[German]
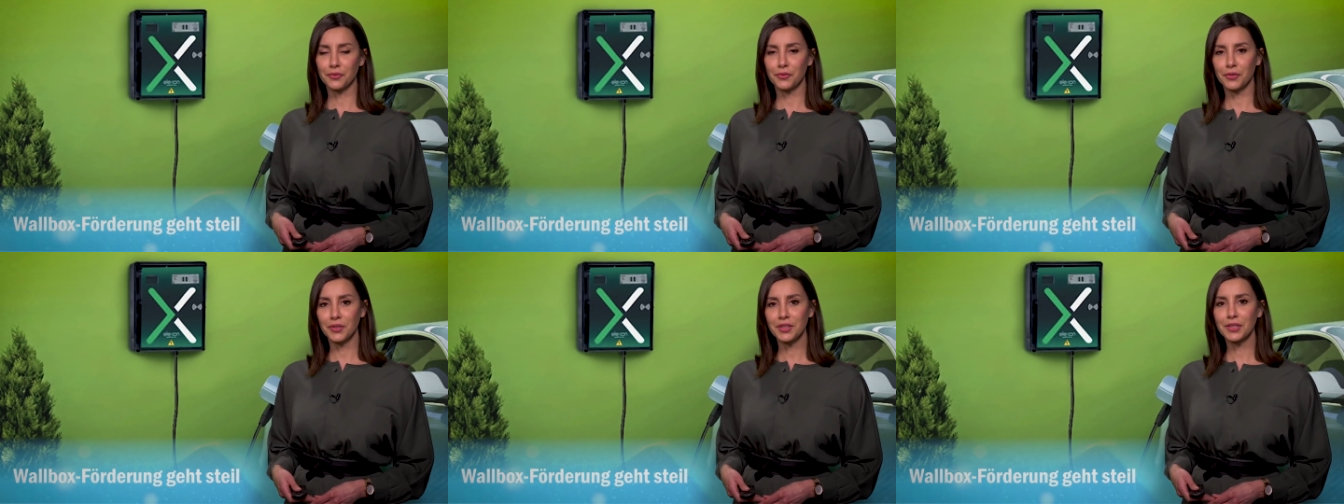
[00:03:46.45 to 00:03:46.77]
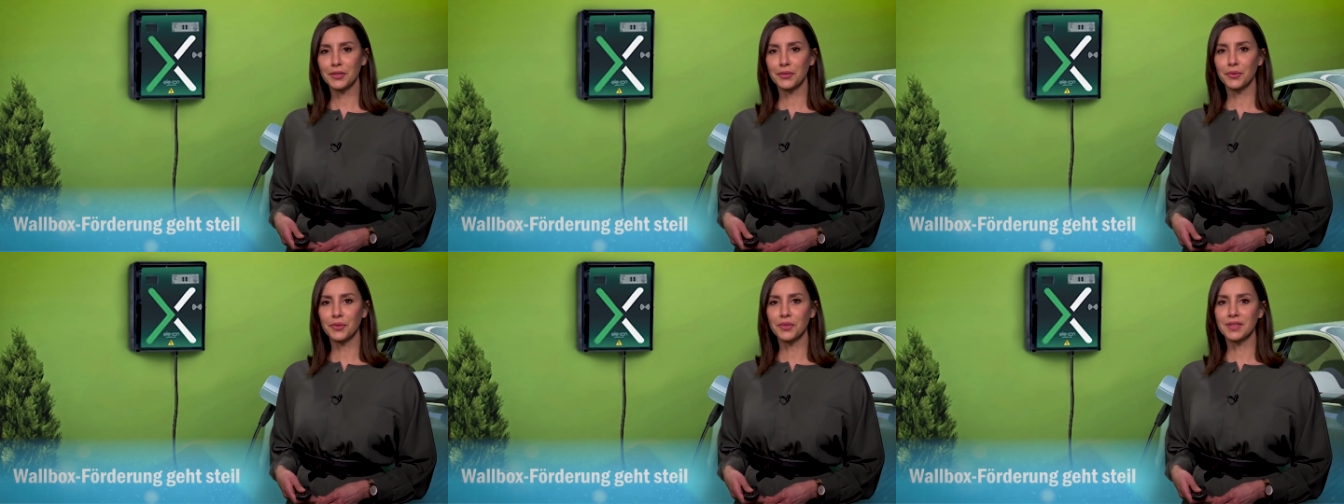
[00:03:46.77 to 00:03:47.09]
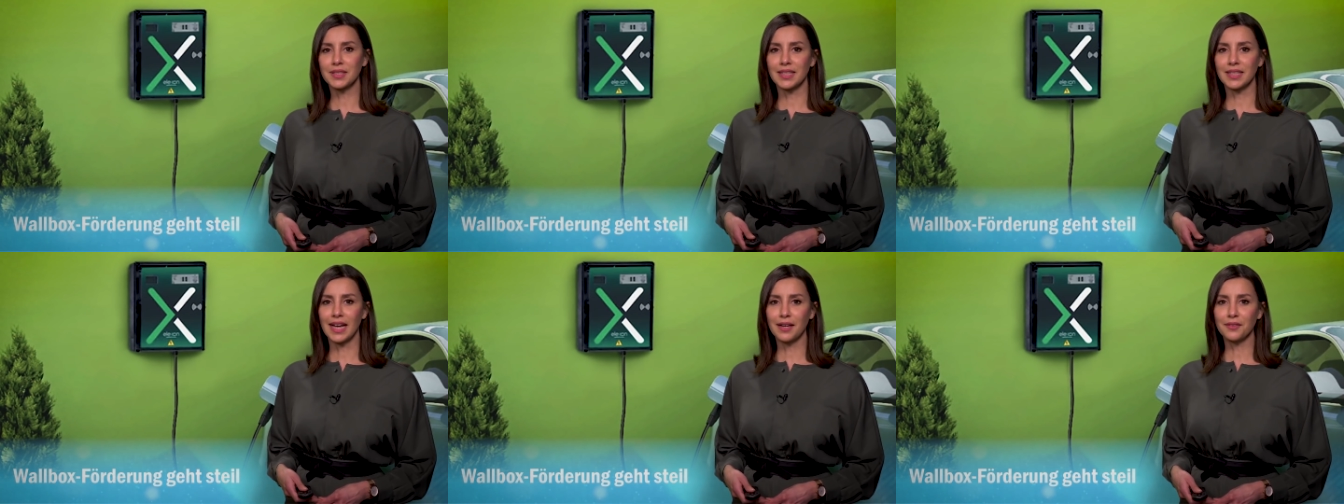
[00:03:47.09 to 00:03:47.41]
führt die
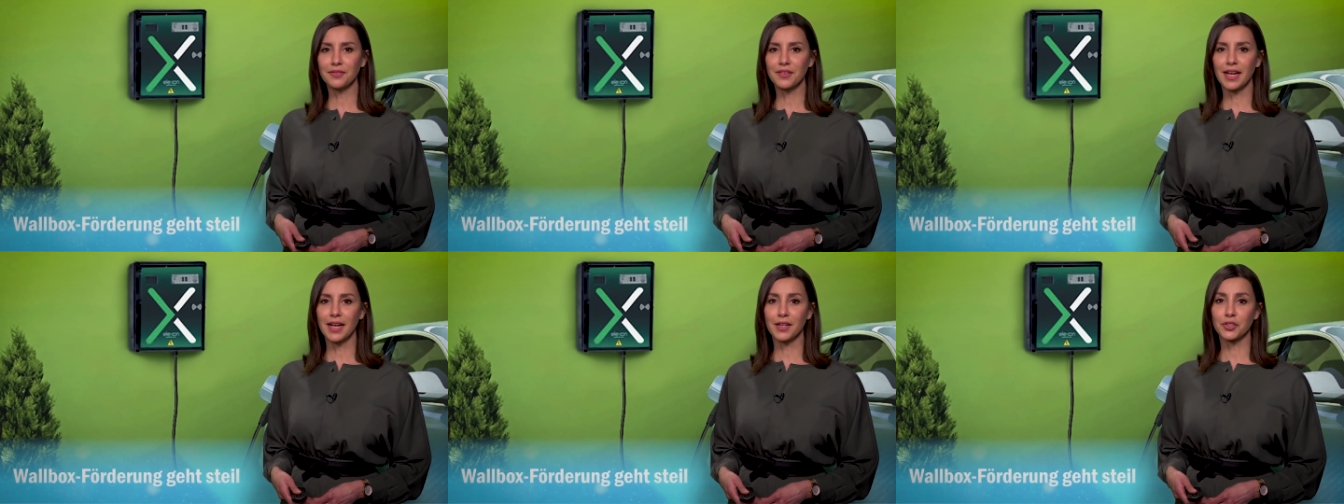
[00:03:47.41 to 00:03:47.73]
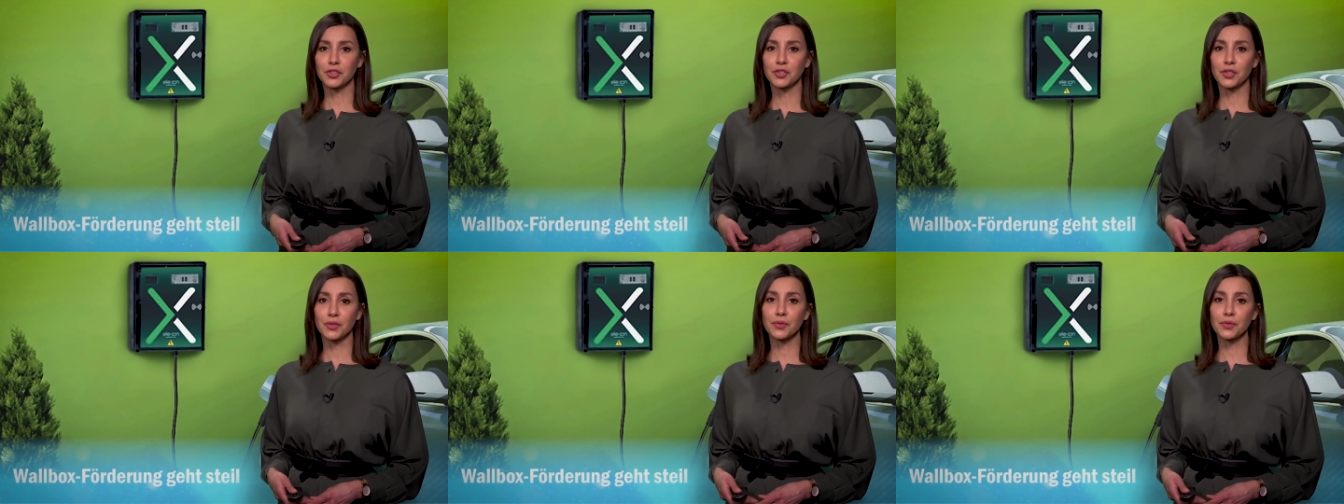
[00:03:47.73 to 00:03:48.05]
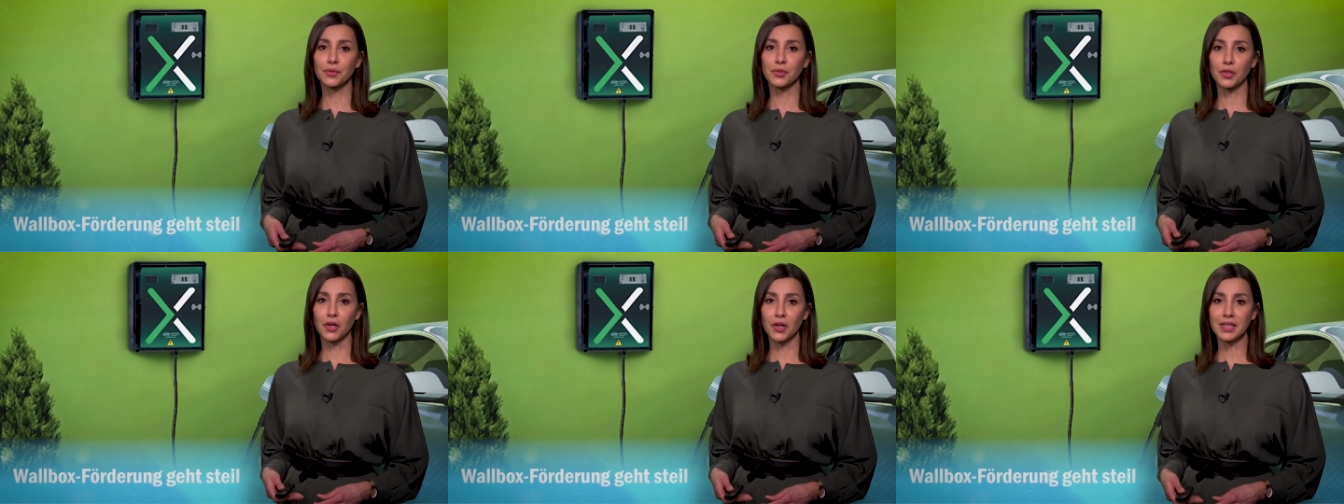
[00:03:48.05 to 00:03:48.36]
große Nachfrage schon
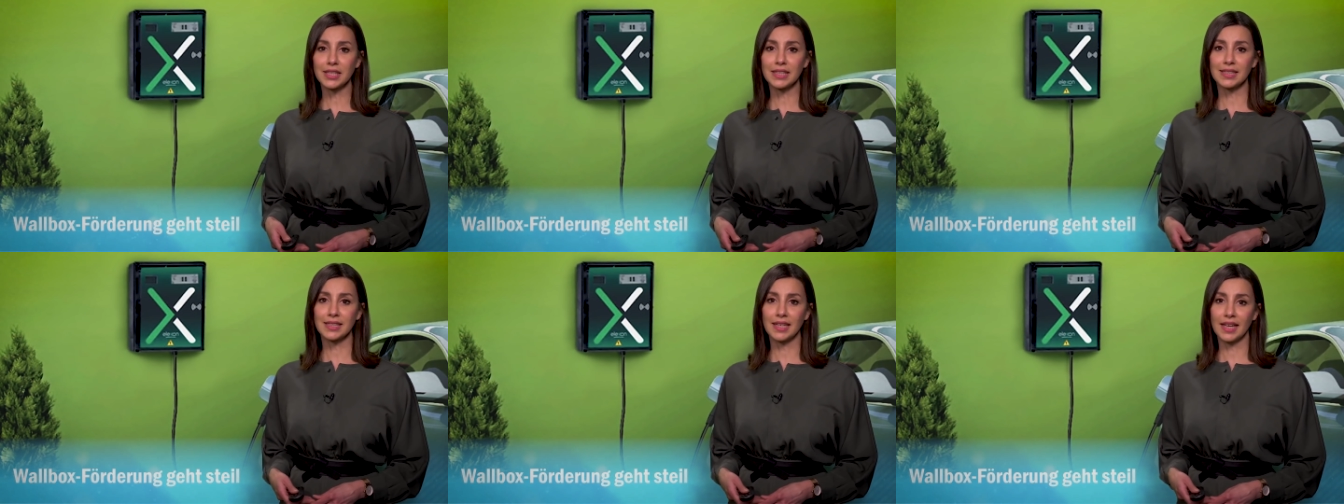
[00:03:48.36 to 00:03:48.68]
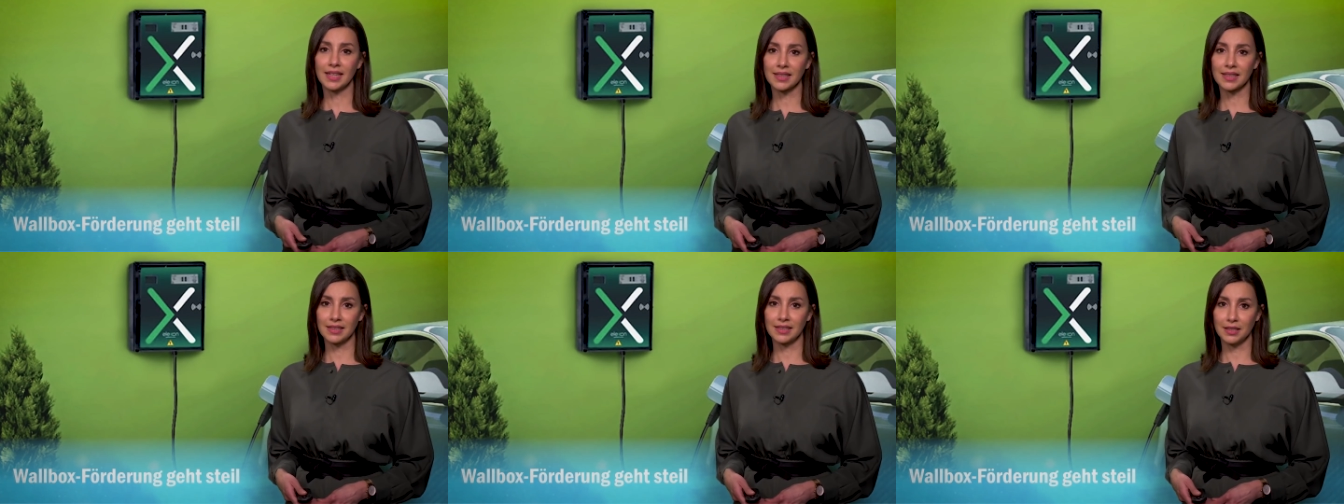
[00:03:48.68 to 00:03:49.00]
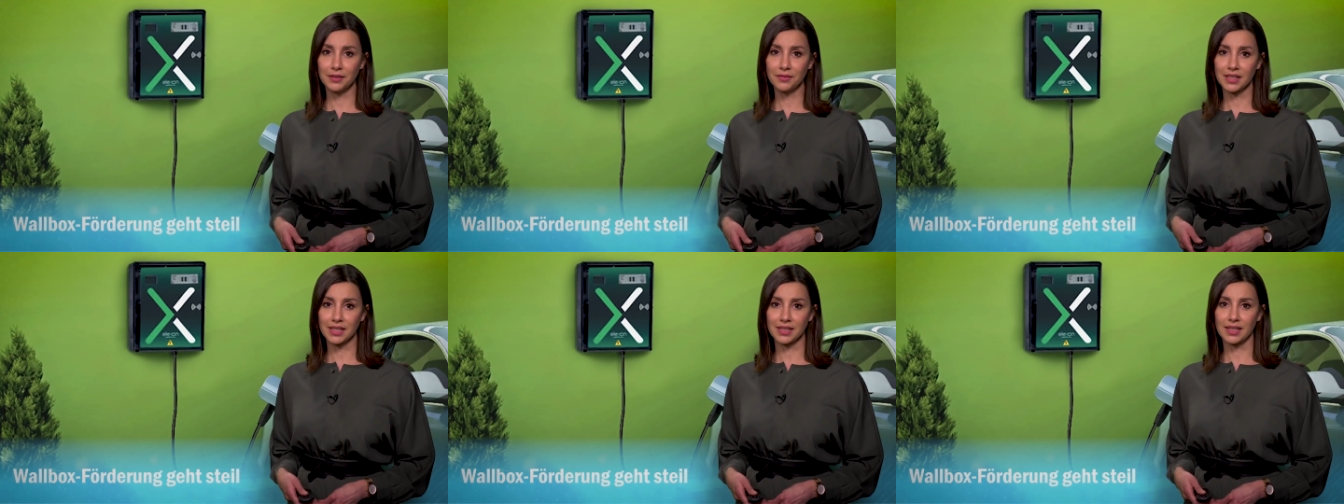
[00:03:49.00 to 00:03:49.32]
zu deutlich längeren
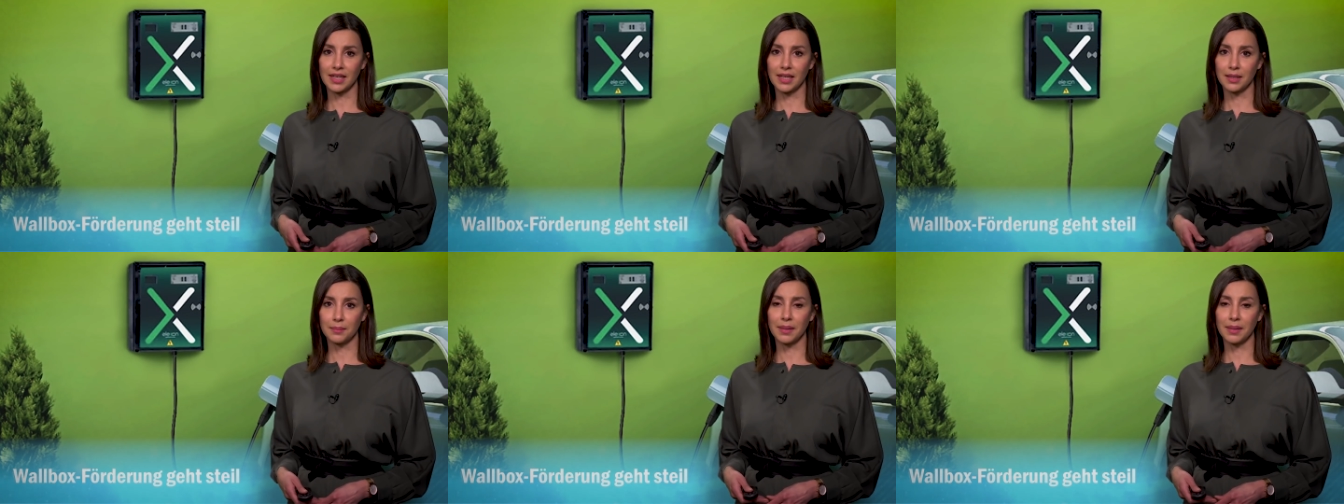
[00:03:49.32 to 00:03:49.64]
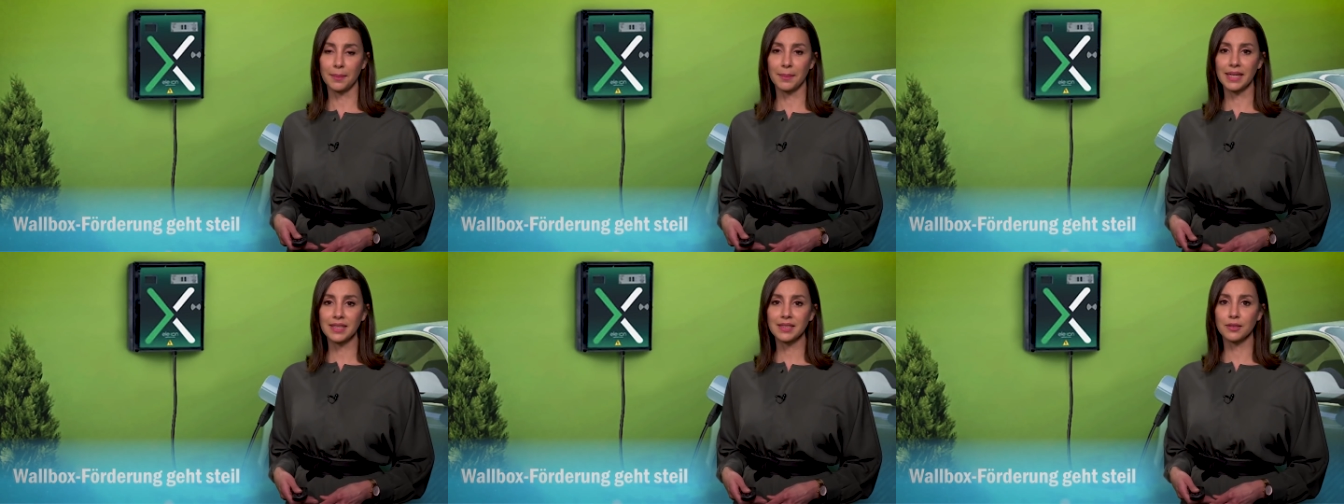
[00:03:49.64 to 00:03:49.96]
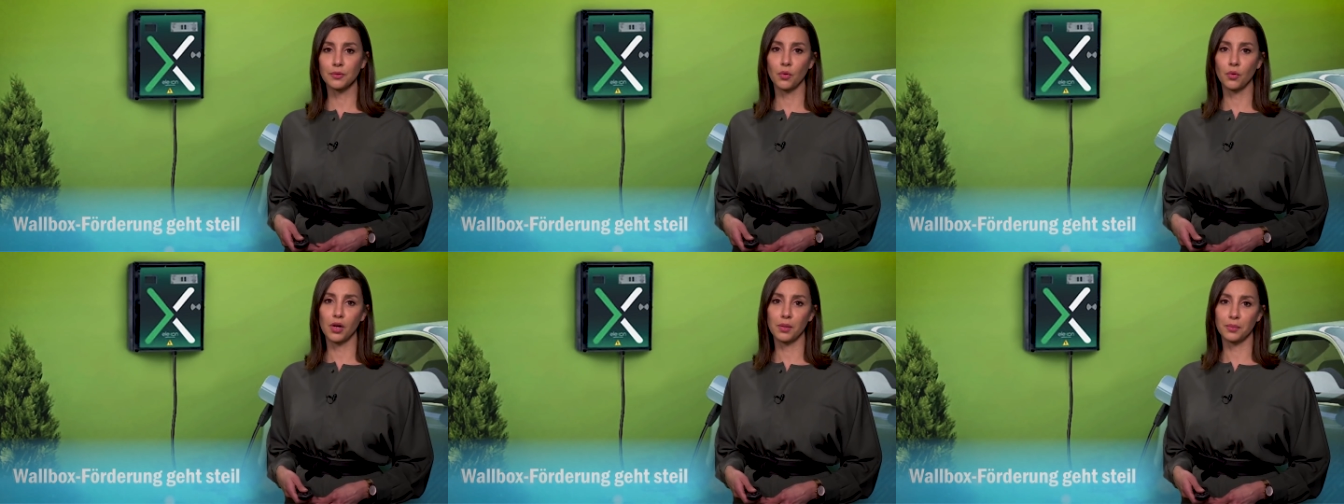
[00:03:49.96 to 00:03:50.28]
Lieferzeiten bei
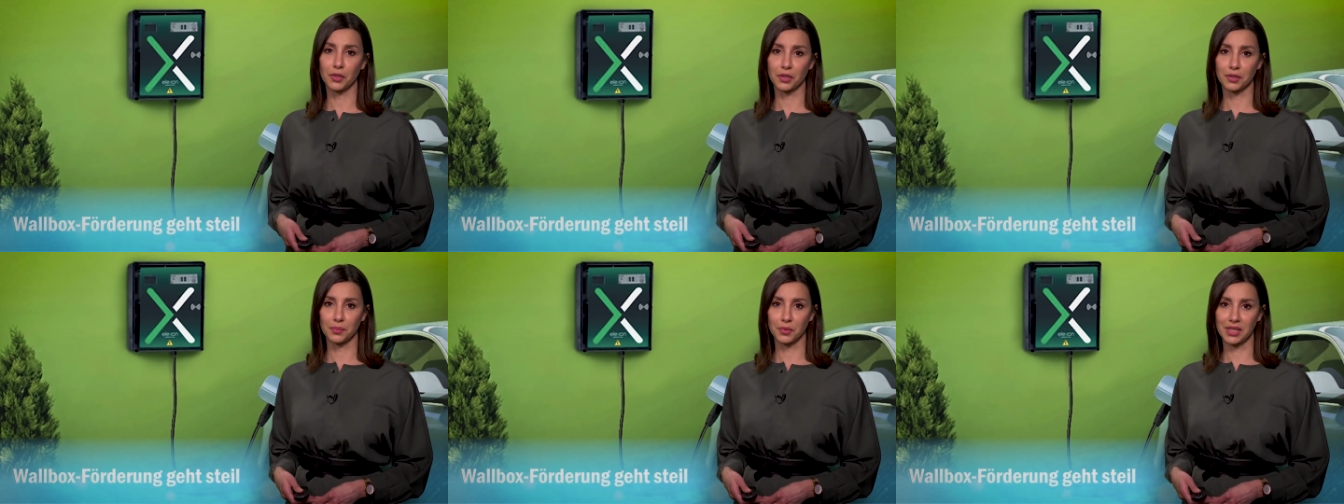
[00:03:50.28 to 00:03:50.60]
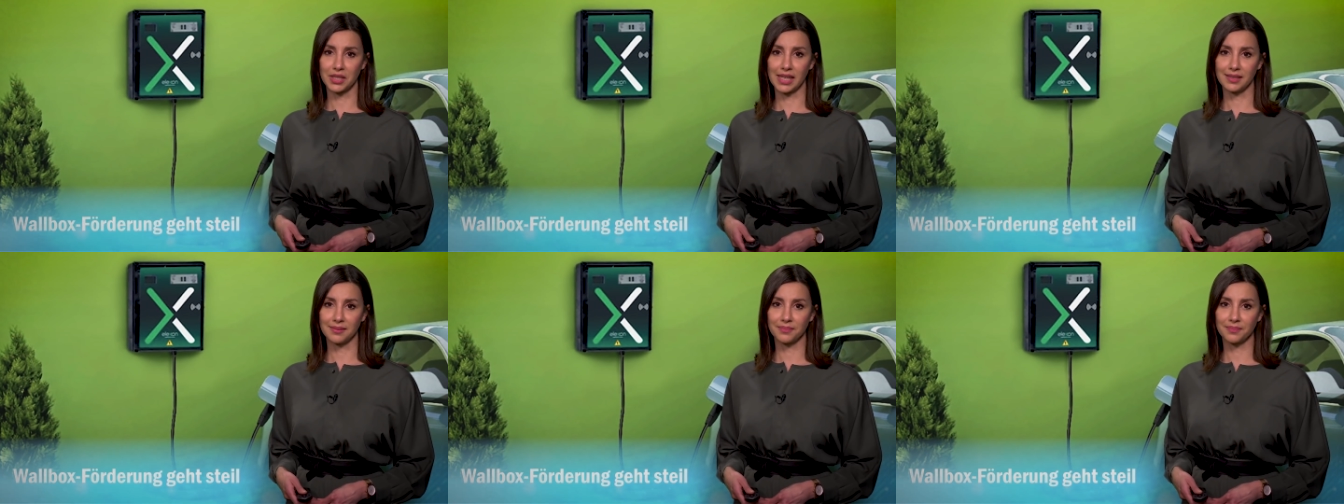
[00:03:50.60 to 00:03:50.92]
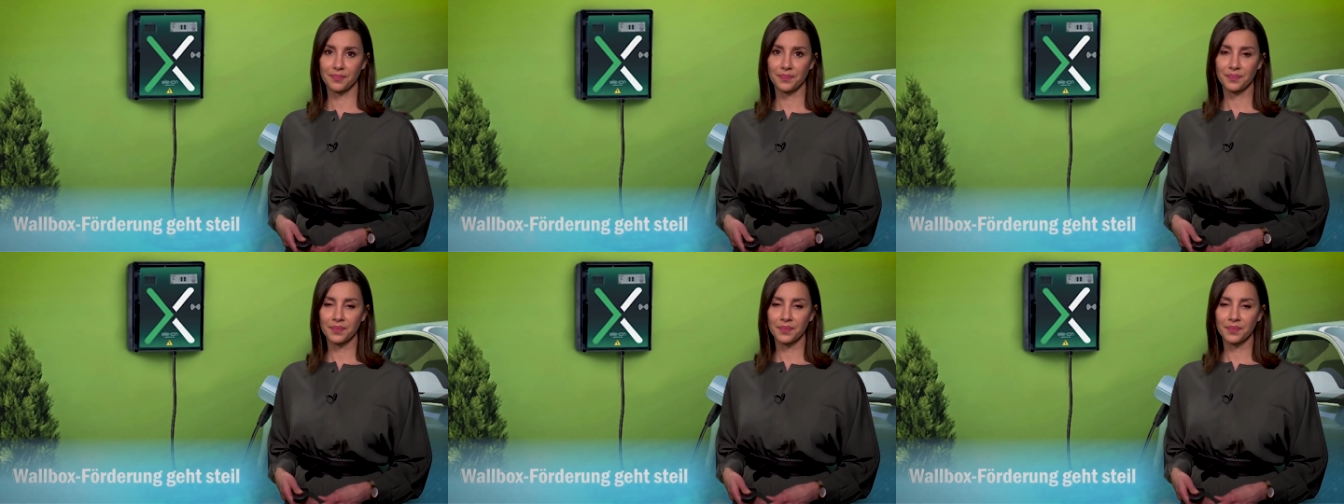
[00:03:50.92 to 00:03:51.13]
manchen Wallbox-Modellen.